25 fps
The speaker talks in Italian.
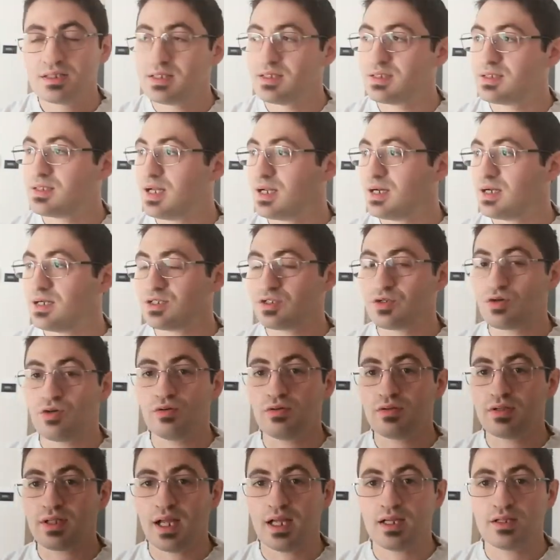se stanno
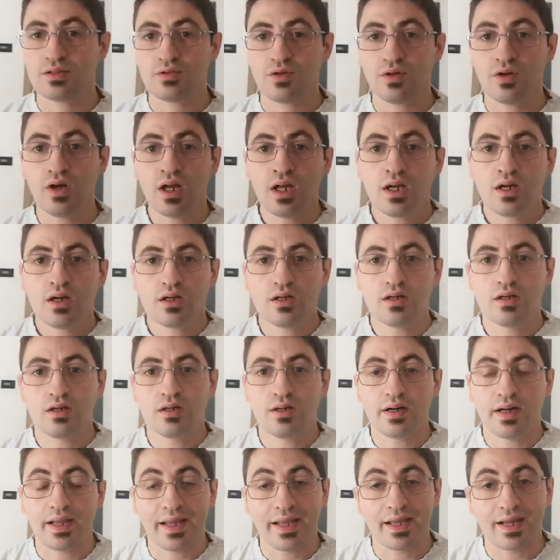ascoltando
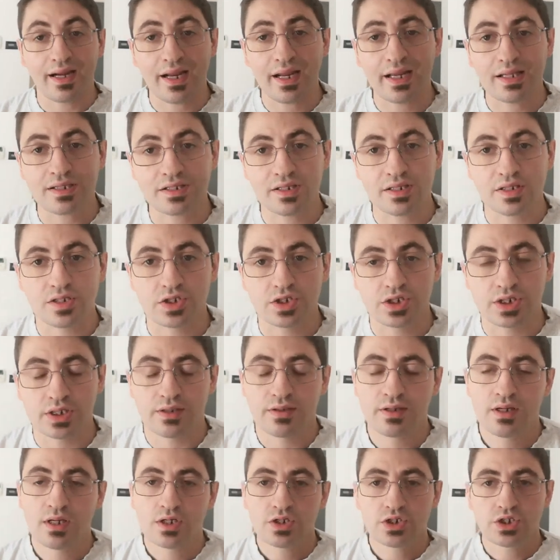oh,
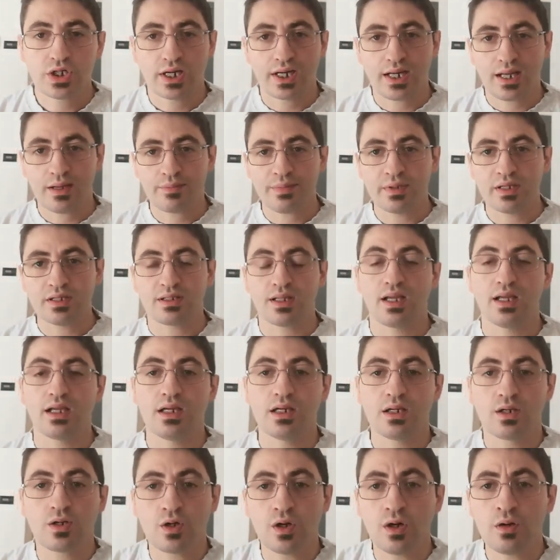eretici, cioè capite,
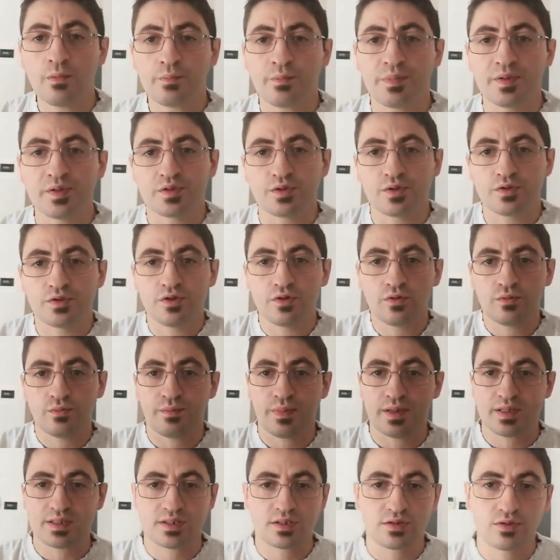il compito di un
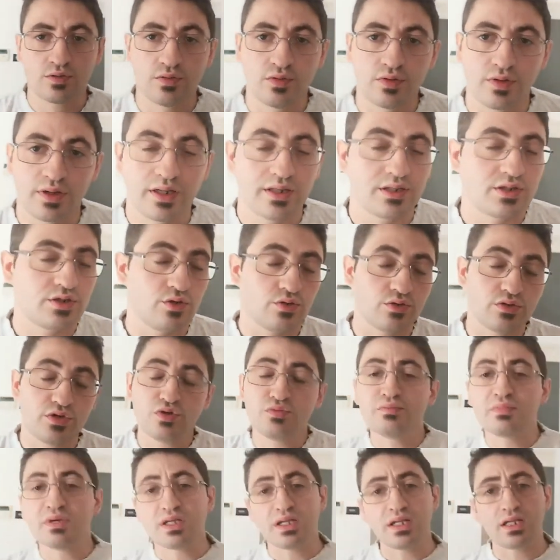pastore, cioè di
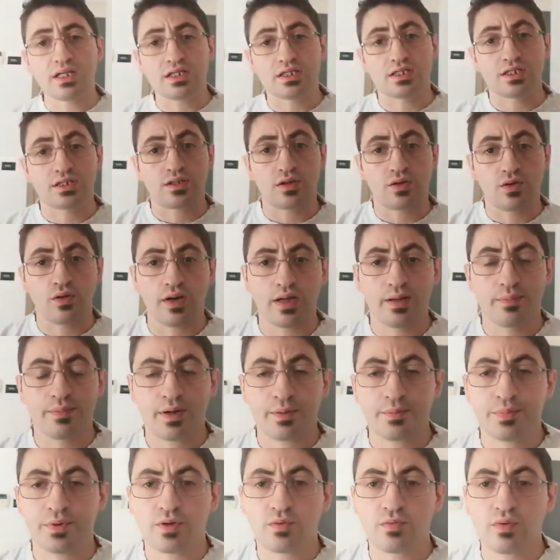un ministro, è
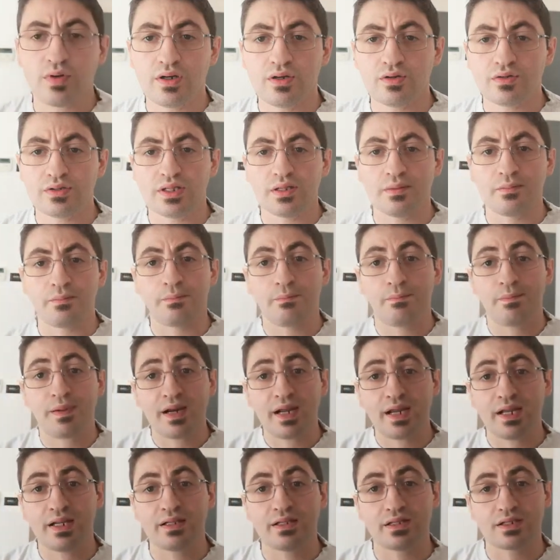proprio quello di
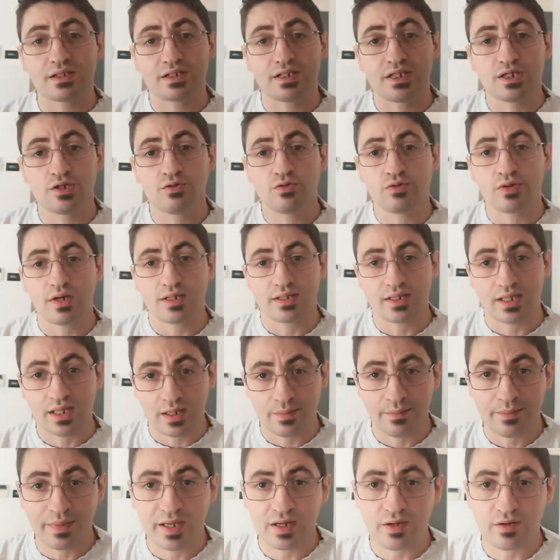prendersi cura
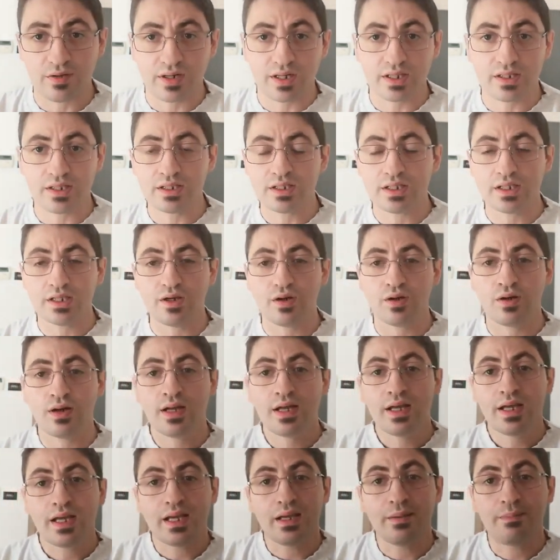delle pecore di Dio
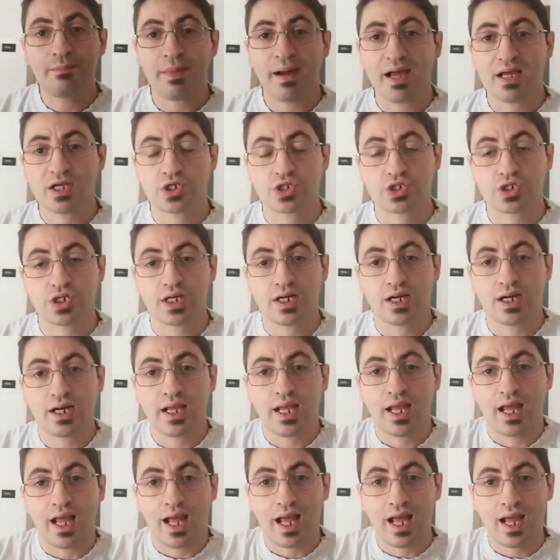e
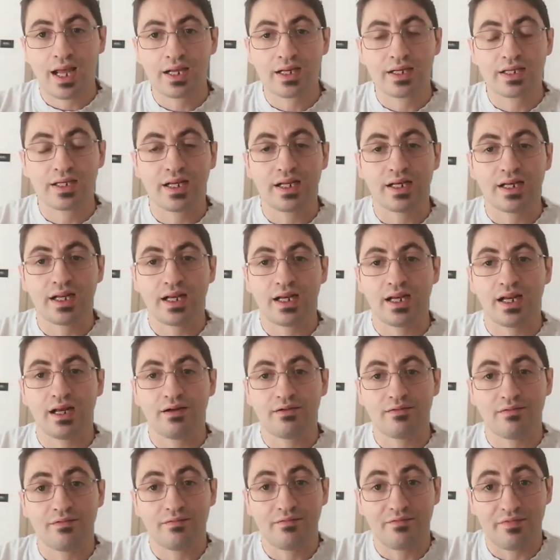pascerle anche
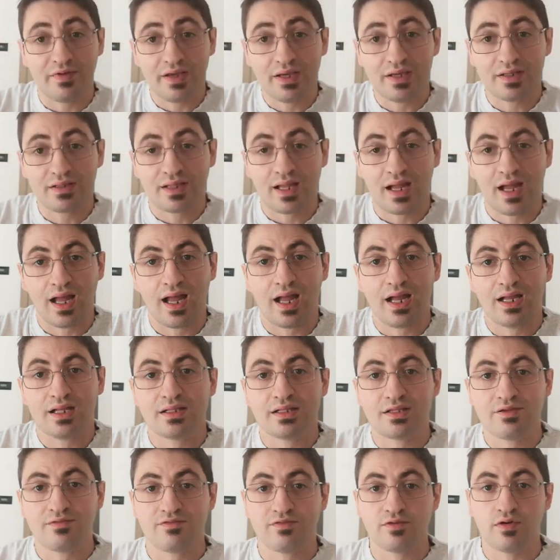nella vita
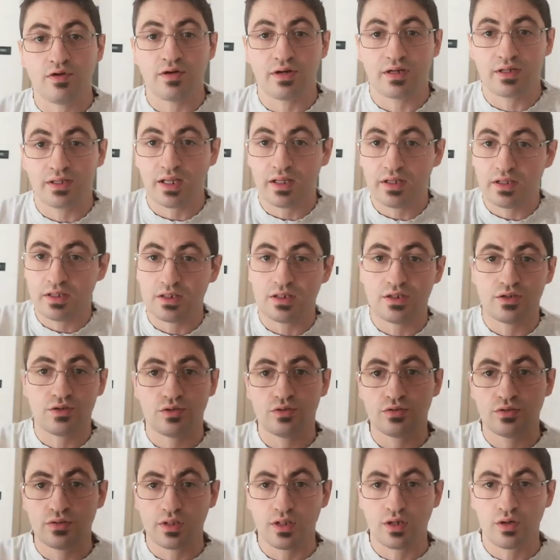al di fuori degli
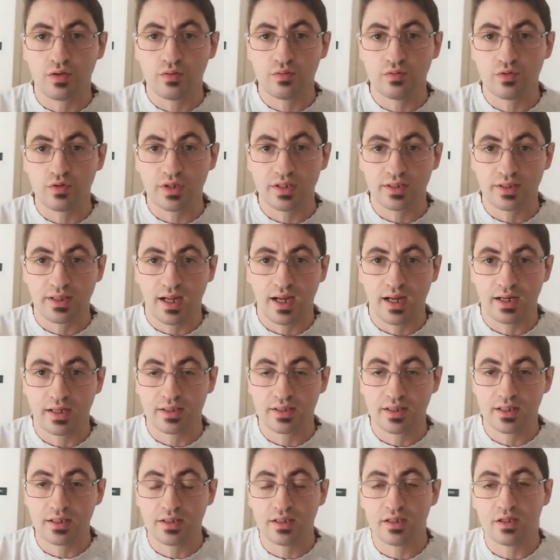incontri
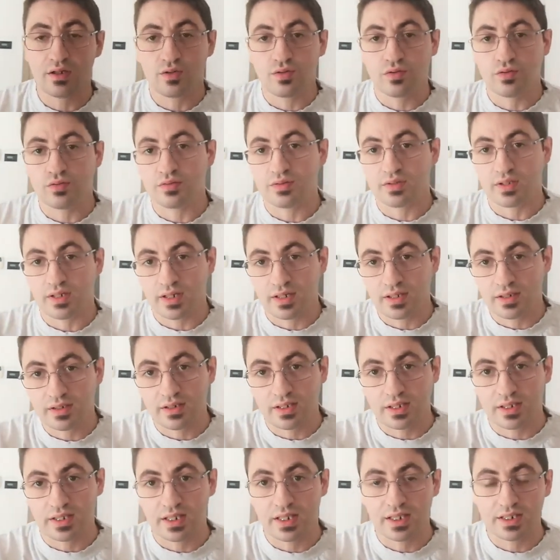comunitari, degli incontri
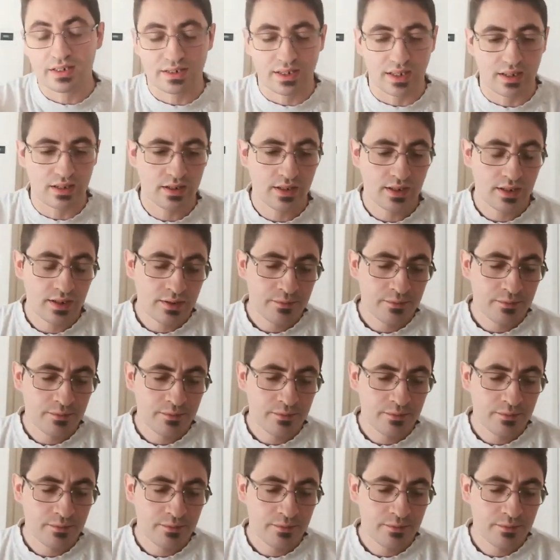di chiesa.